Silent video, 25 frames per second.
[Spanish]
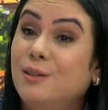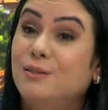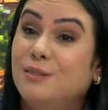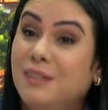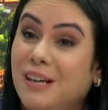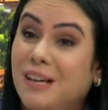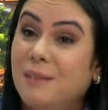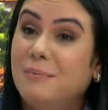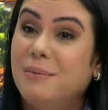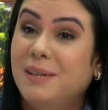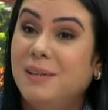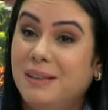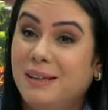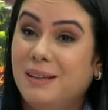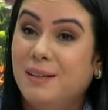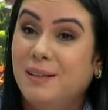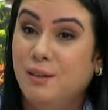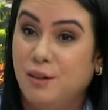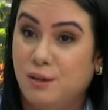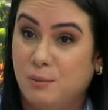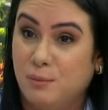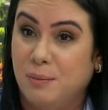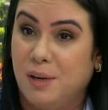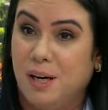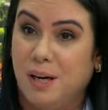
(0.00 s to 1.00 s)
totalmente
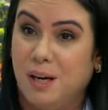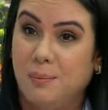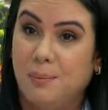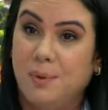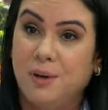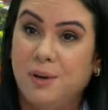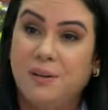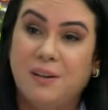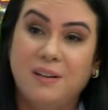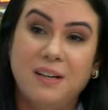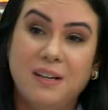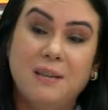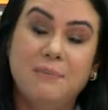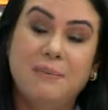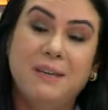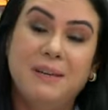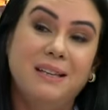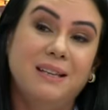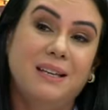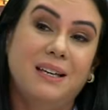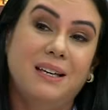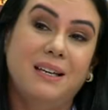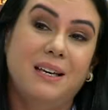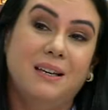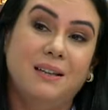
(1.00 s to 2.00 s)
normal.
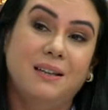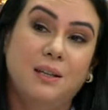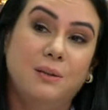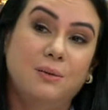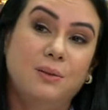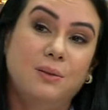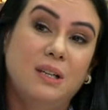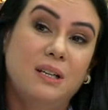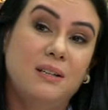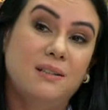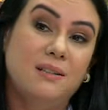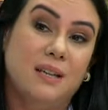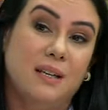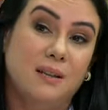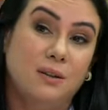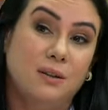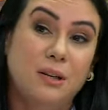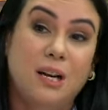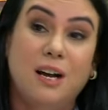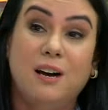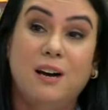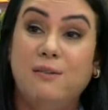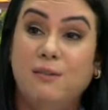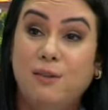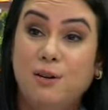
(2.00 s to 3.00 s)
Probablemente ella esté utilizando
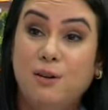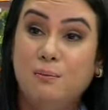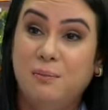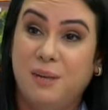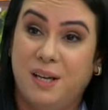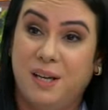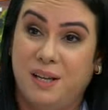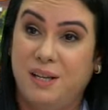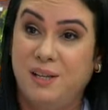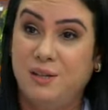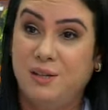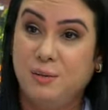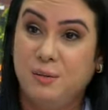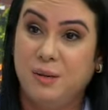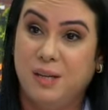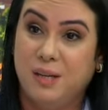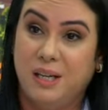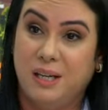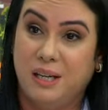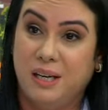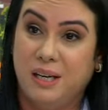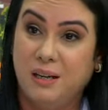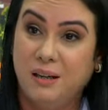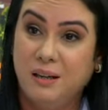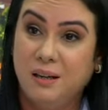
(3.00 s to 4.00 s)
las bombas de
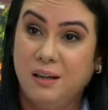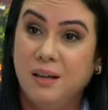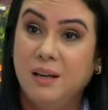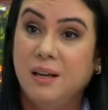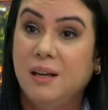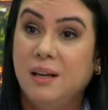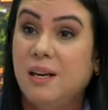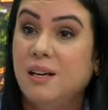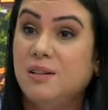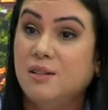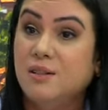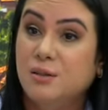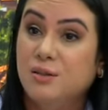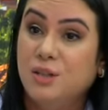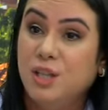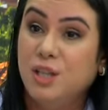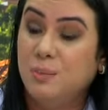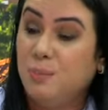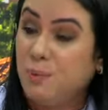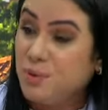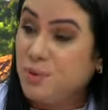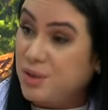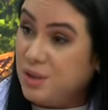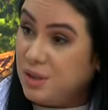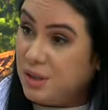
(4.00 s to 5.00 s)
insulina que son
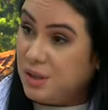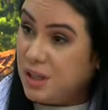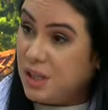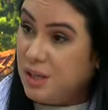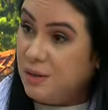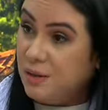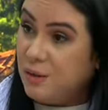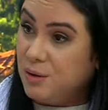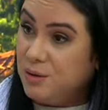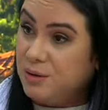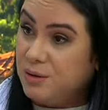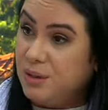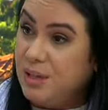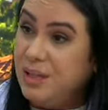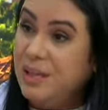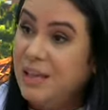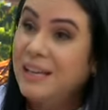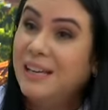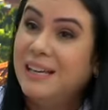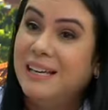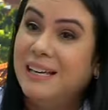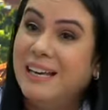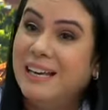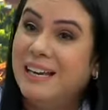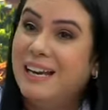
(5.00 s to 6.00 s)
dispositivos
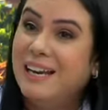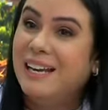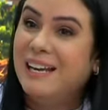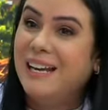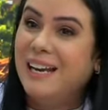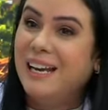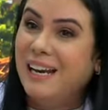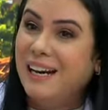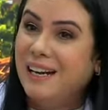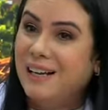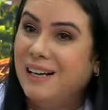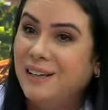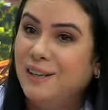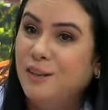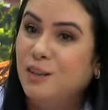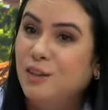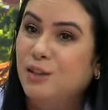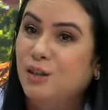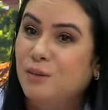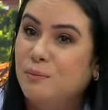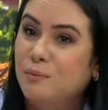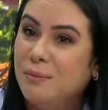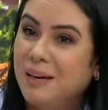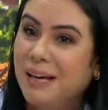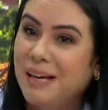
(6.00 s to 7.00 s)
que generan
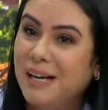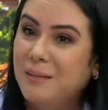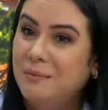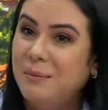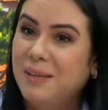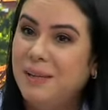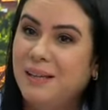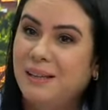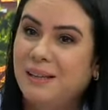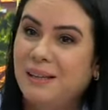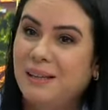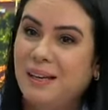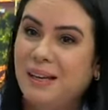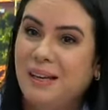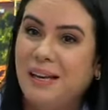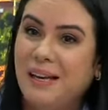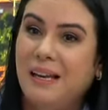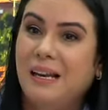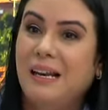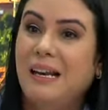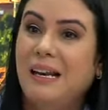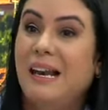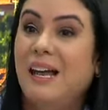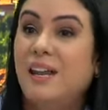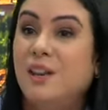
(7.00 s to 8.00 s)
normalmente
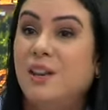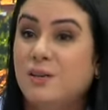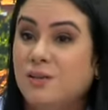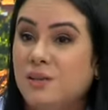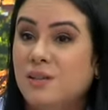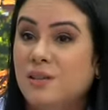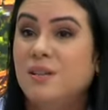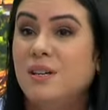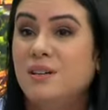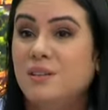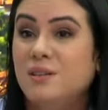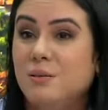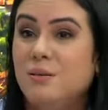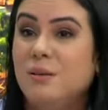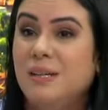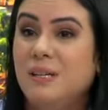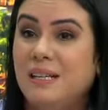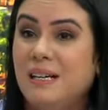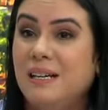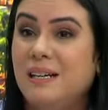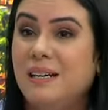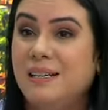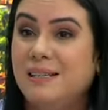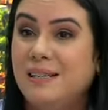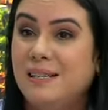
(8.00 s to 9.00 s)
eh, la dosis de
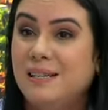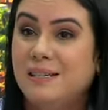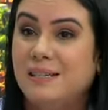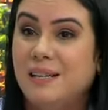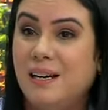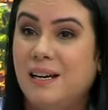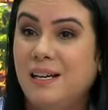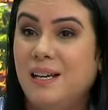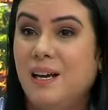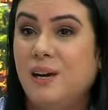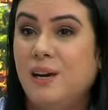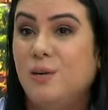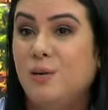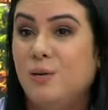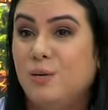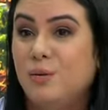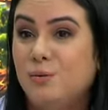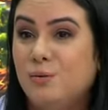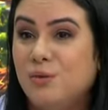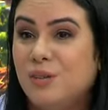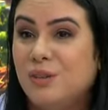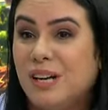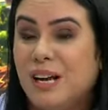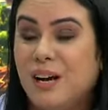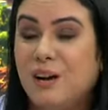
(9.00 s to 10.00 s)
insulina necesaria con
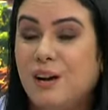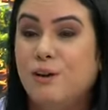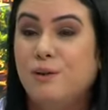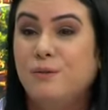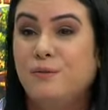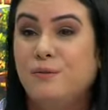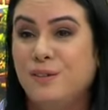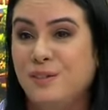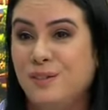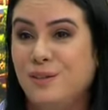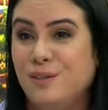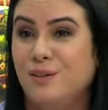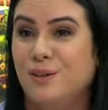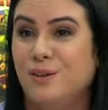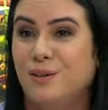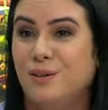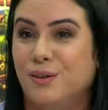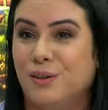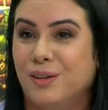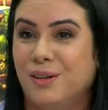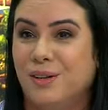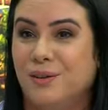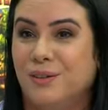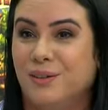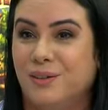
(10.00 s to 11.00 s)
un rango
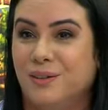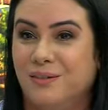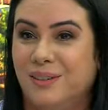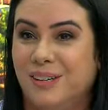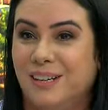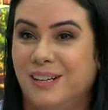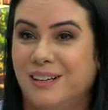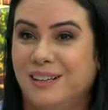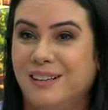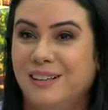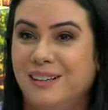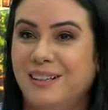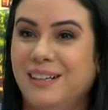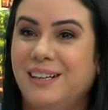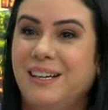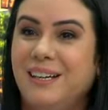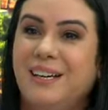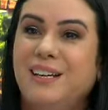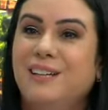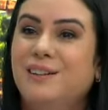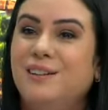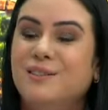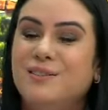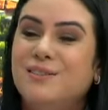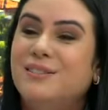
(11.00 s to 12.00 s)
fisiológico,
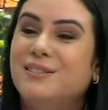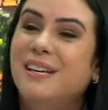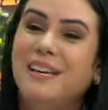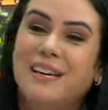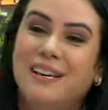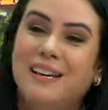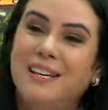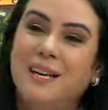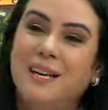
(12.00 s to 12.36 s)
Entonces